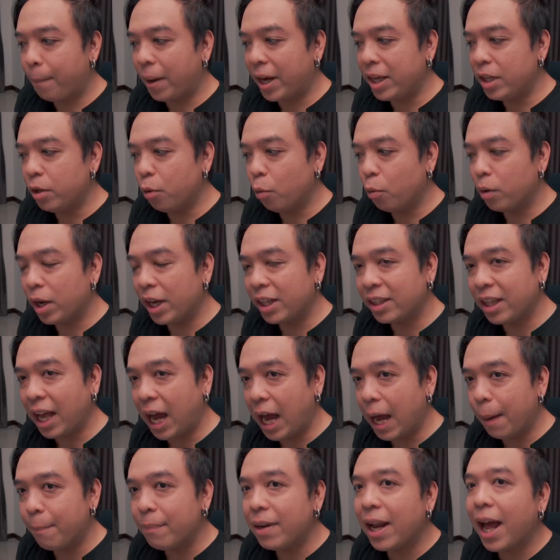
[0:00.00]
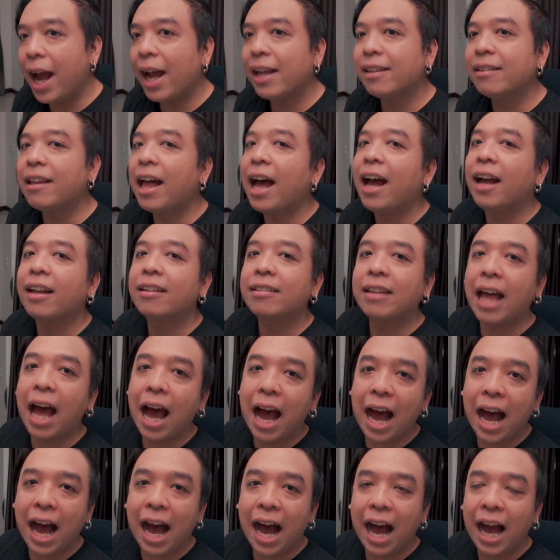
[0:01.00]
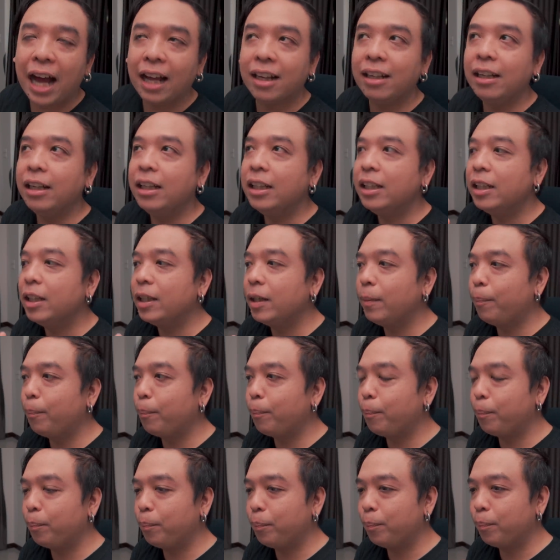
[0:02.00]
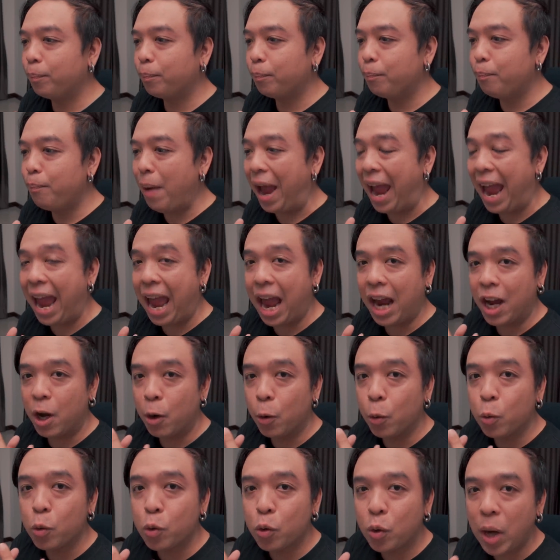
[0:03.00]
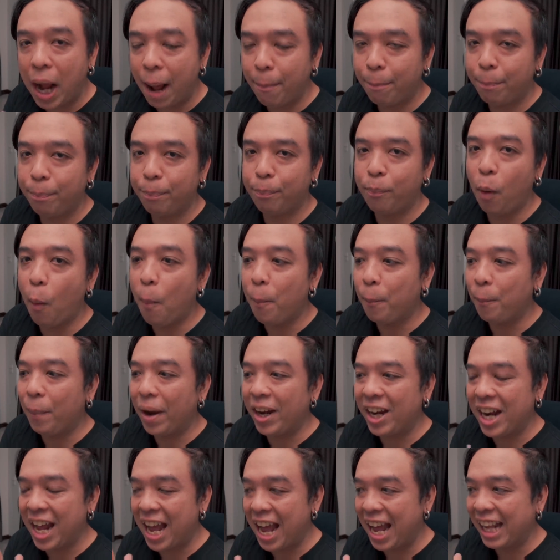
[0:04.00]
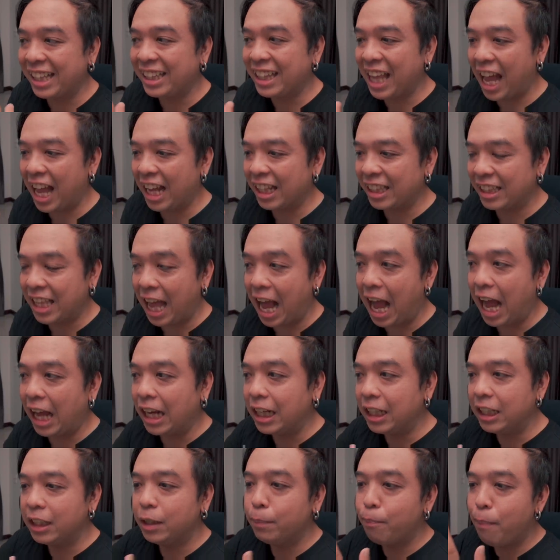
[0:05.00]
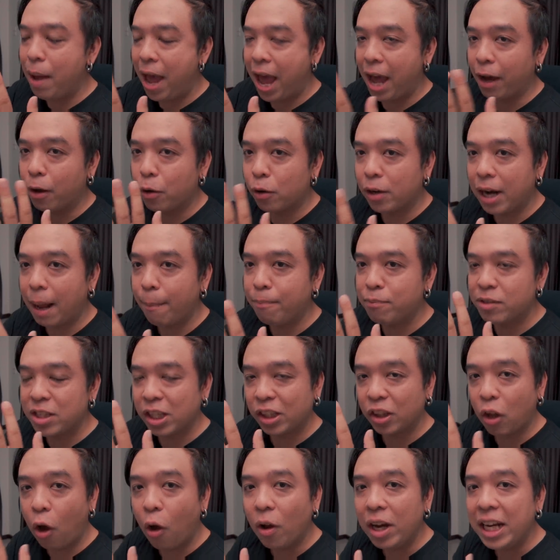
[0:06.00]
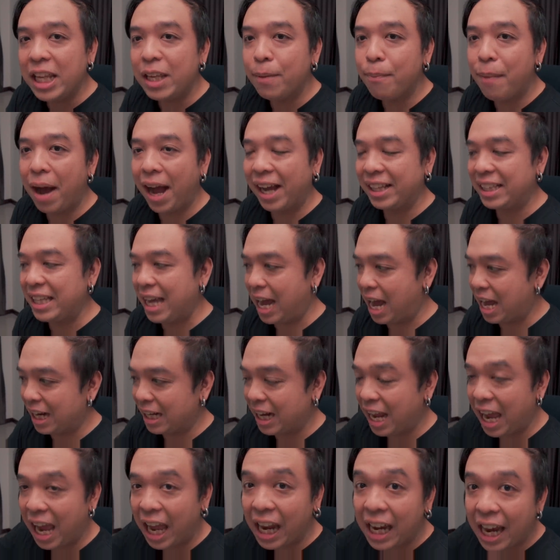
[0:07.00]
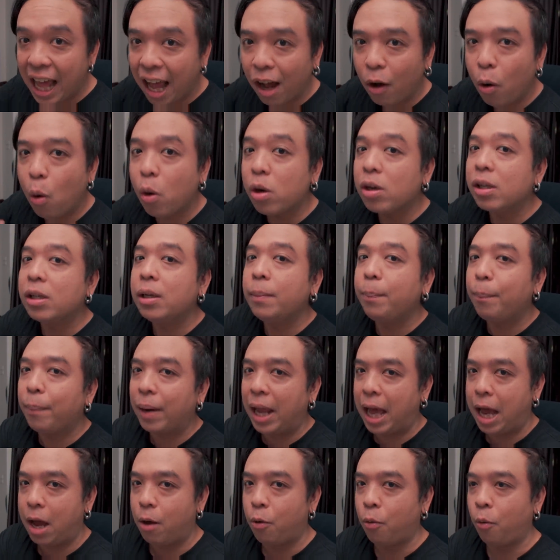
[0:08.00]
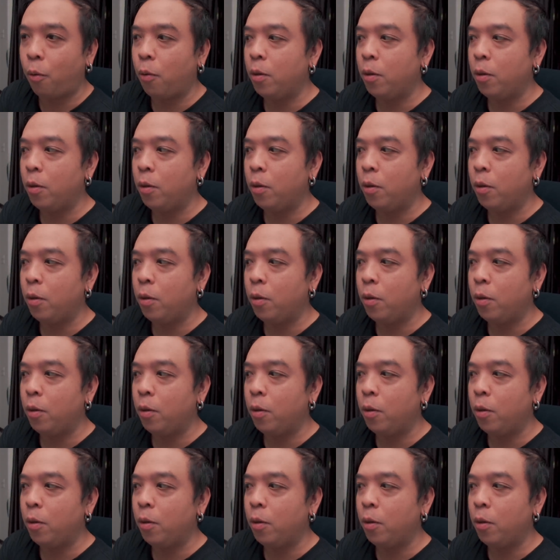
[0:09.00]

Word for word: ไปอยู่ในไทม์ไลน์ต่างๆ หรือแบกรับปมปัญหาต่างๆ หรือแบกรับสตอรี่บางอย่างในอนาคตหรือเปล่า